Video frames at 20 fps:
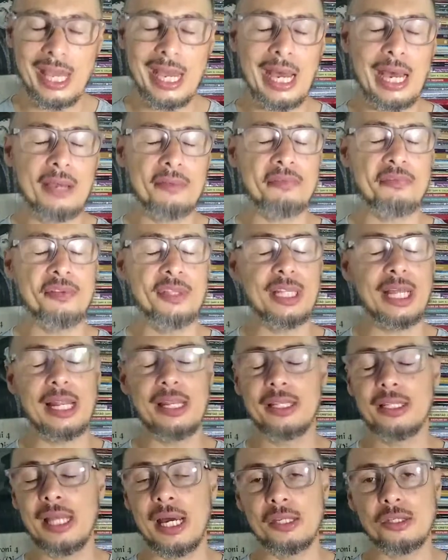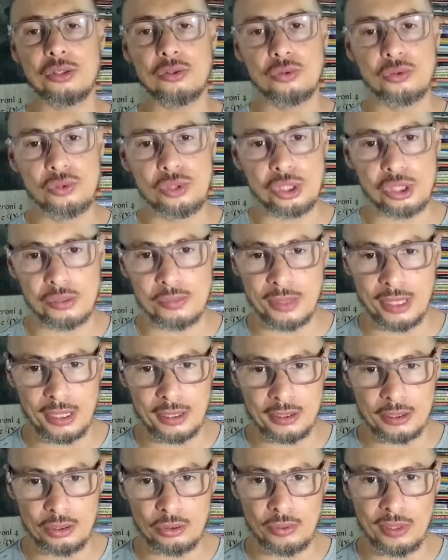A finalidade
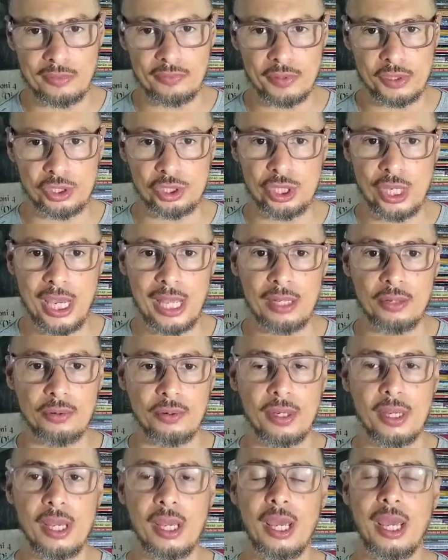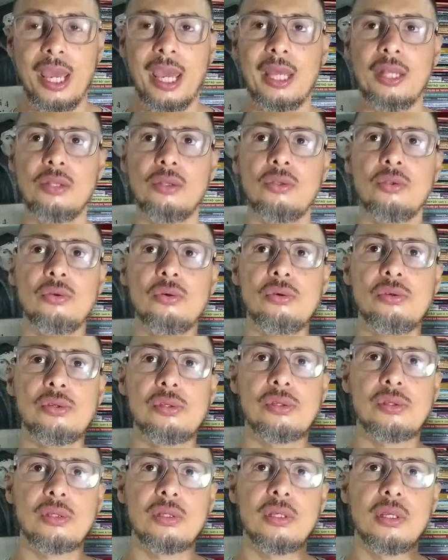última do Evangelho é
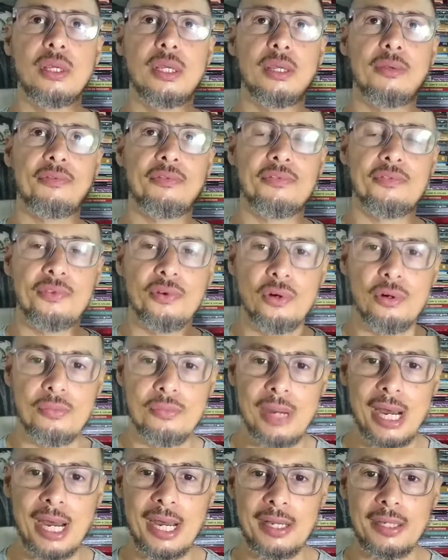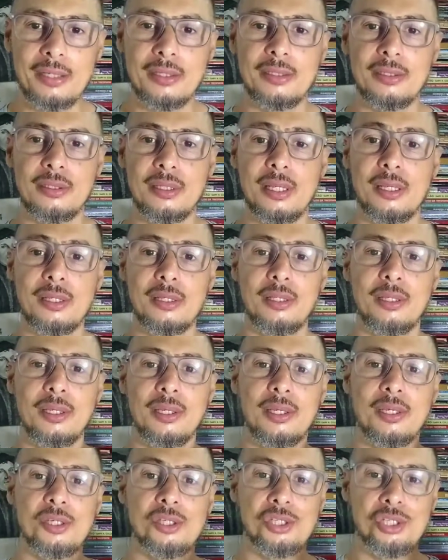nos formar, né,
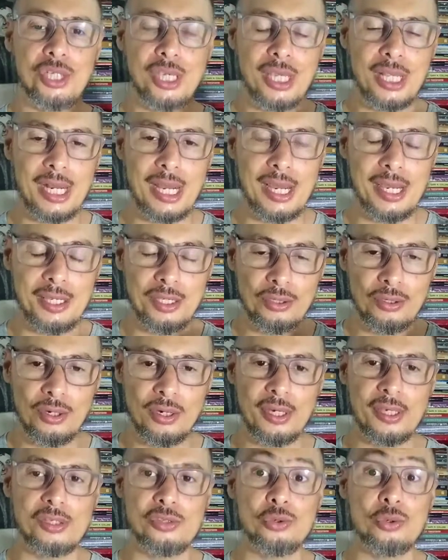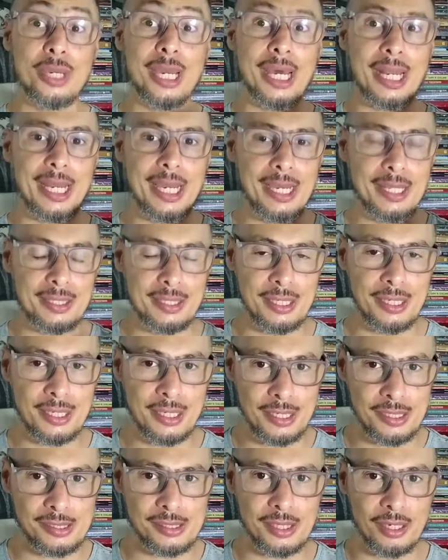gerar em nós o caráter
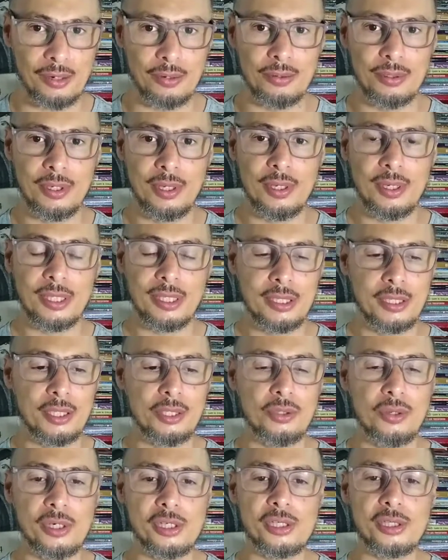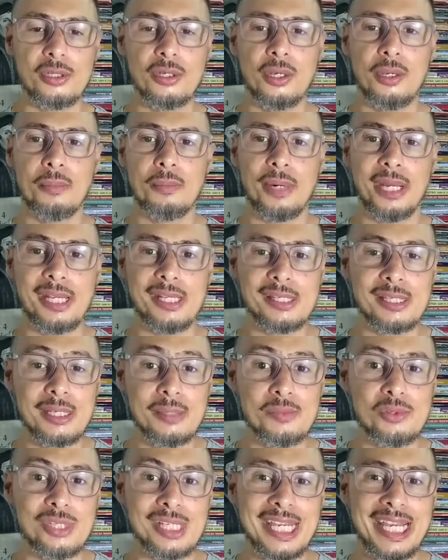cristão, que nós
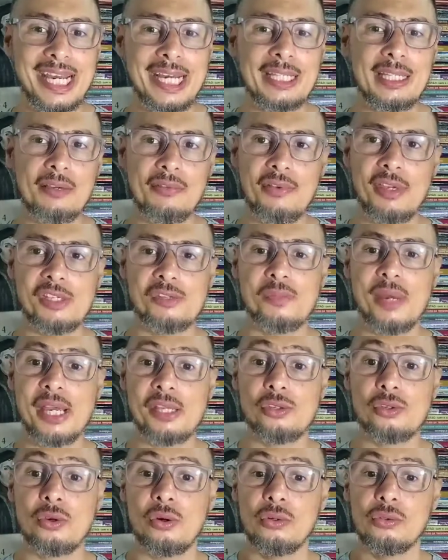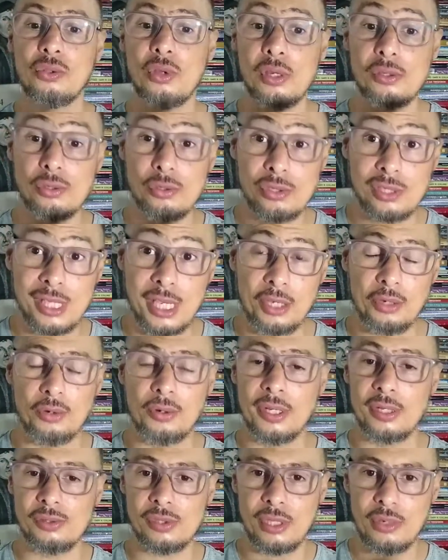pareçamos cada vez mais com o nosso
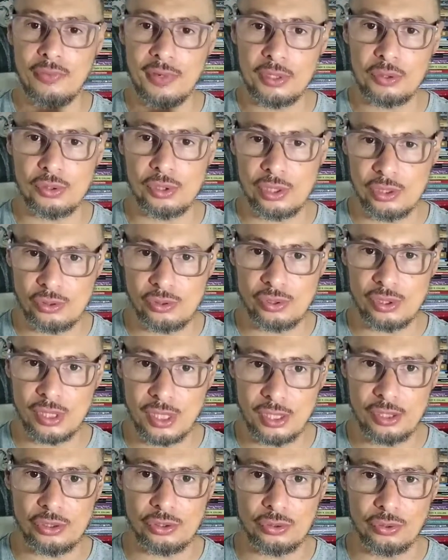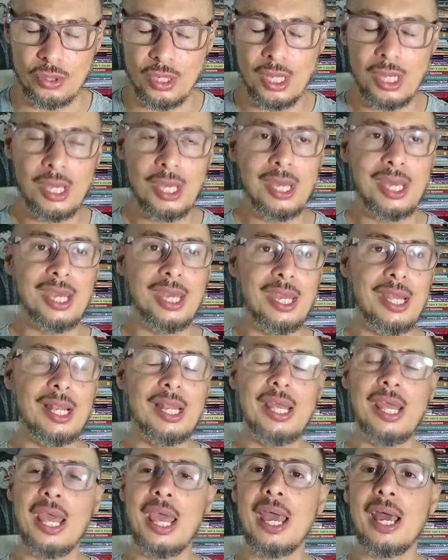Senhor e o Salvador Jesus Cristo.
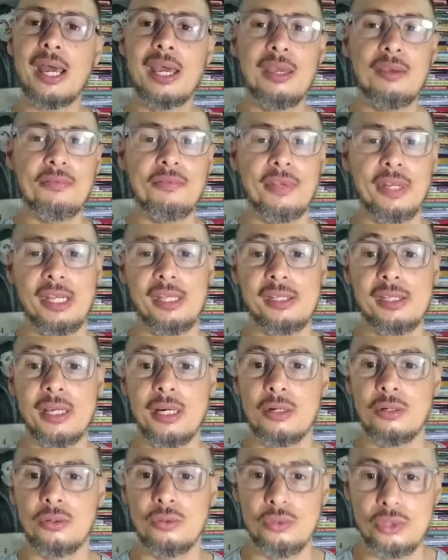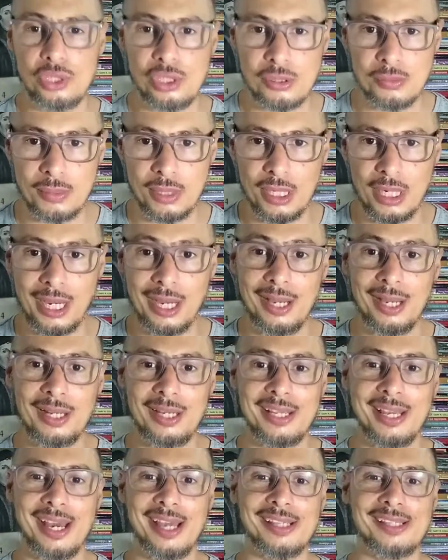Ele é a referência última,
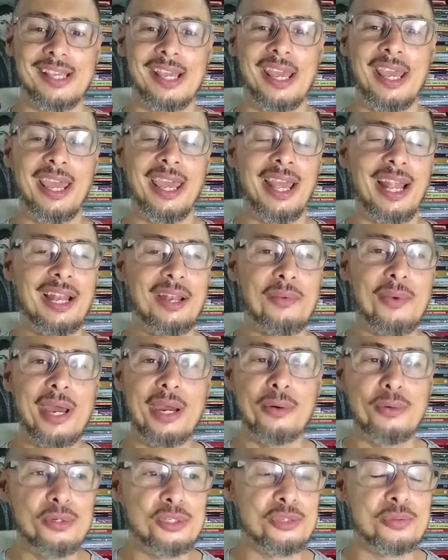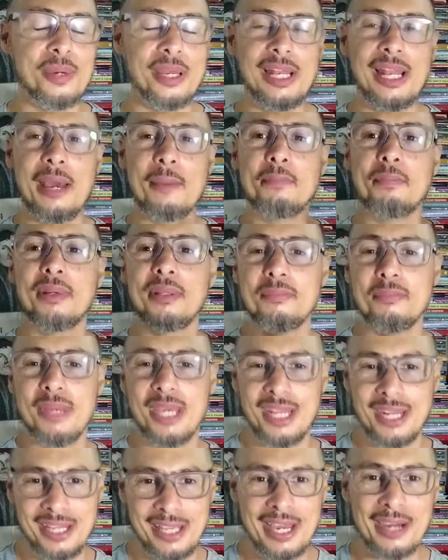aliás, ele não é a última, ele é a
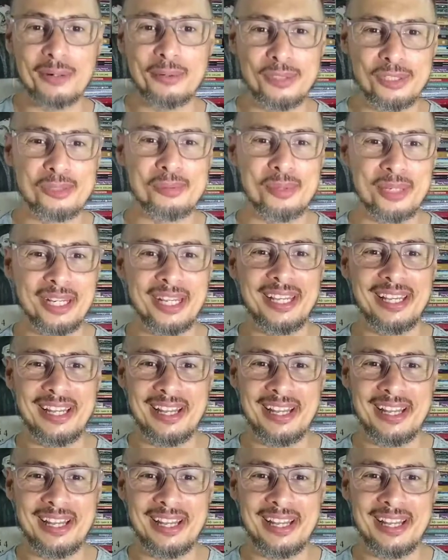primeira e a última, né?